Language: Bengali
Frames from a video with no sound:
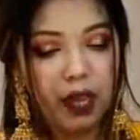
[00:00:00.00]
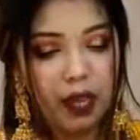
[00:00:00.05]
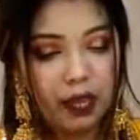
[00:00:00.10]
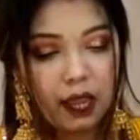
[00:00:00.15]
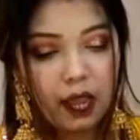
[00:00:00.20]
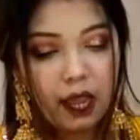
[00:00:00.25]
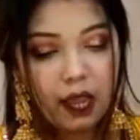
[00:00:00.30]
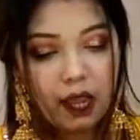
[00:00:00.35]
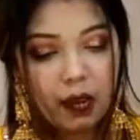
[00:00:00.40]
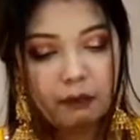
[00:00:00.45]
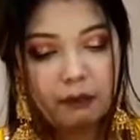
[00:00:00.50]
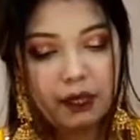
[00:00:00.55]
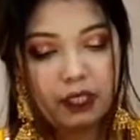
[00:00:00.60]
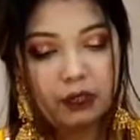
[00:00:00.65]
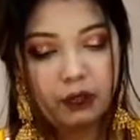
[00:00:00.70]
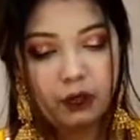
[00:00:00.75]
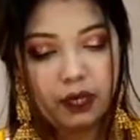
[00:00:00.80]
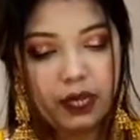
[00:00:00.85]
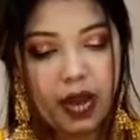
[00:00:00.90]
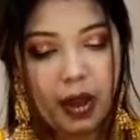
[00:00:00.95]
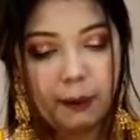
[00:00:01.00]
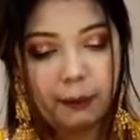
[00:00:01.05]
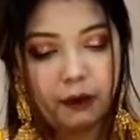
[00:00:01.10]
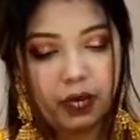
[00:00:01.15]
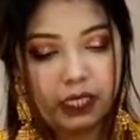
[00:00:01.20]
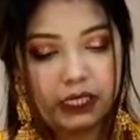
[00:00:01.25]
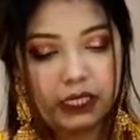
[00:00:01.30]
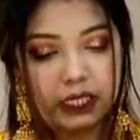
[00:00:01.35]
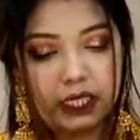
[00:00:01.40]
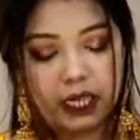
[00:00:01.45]
হ্যাঁ ভিতরে
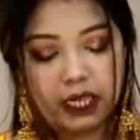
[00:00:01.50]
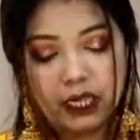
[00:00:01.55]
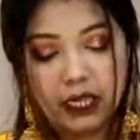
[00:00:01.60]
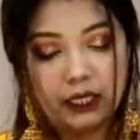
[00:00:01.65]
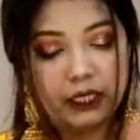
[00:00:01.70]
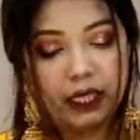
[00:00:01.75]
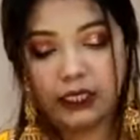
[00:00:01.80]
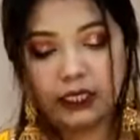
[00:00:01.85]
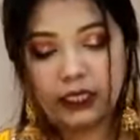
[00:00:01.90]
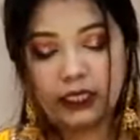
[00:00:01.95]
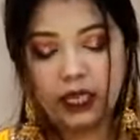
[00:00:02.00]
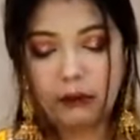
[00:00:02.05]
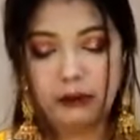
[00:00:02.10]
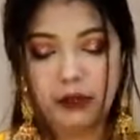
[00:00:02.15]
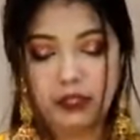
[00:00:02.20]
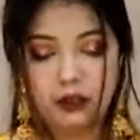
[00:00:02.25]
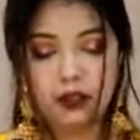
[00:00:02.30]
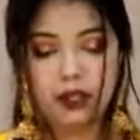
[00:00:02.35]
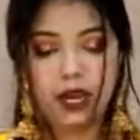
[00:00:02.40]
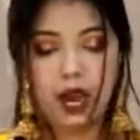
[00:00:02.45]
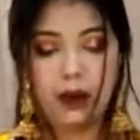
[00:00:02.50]
কাপড় আছে না না দেখছি না ভিতরে